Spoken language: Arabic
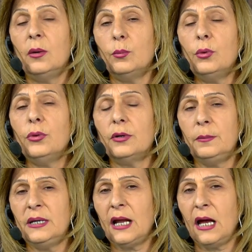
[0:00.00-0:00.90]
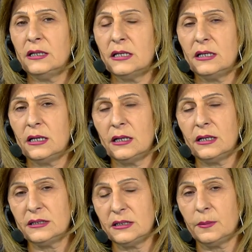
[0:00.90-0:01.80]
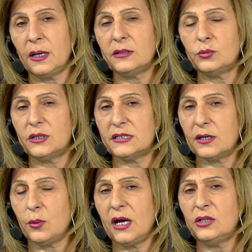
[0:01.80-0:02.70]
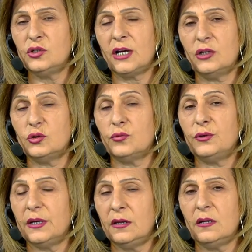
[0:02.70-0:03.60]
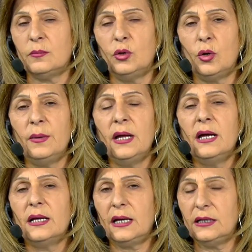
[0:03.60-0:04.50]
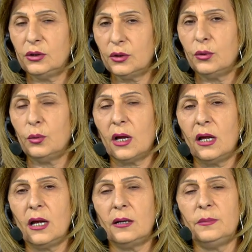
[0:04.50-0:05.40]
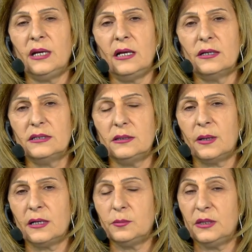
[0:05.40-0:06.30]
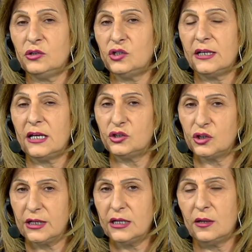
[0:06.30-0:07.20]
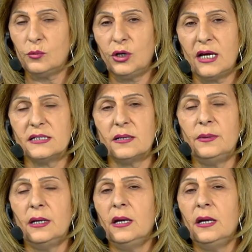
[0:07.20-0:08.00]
مضربين عن الارتباط والزواج رح نشوف الكثير منهم رح يتخذوا القرار بالارتباط بإيجاد الشريك المناسب